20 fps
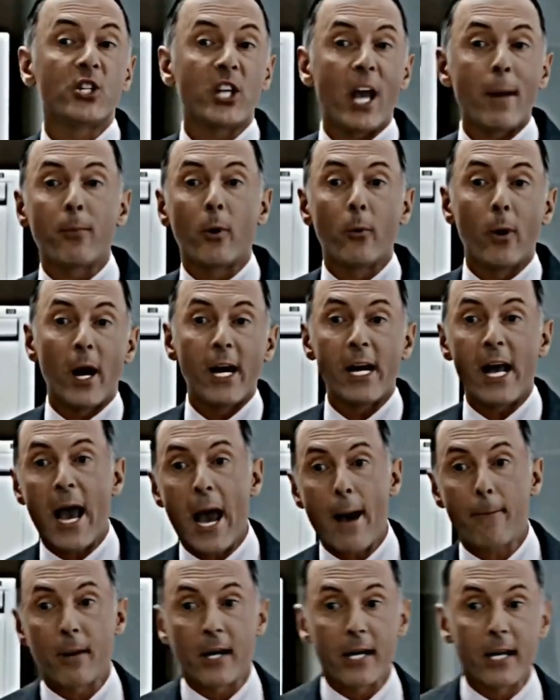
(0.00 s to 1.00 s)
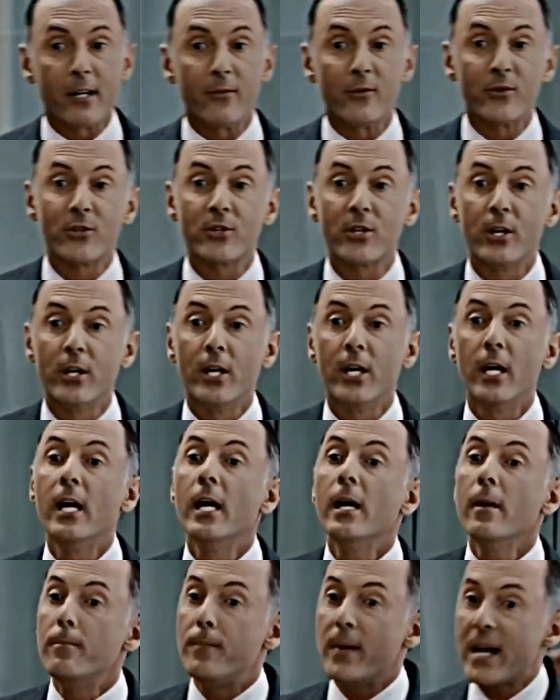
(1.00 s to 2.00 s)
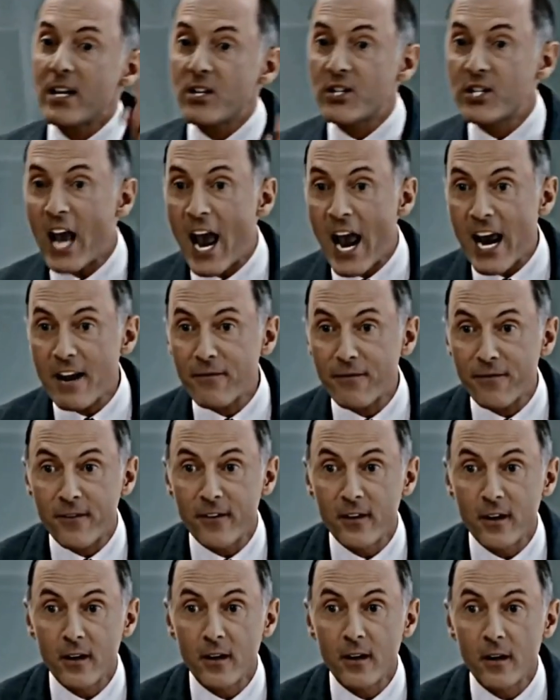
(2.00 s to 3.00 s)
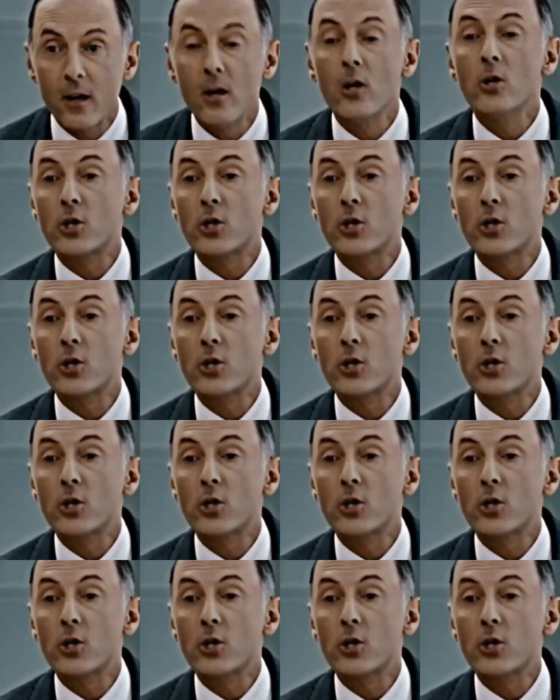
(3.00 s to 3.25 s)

que usamos para separar candidatos. Por garantia,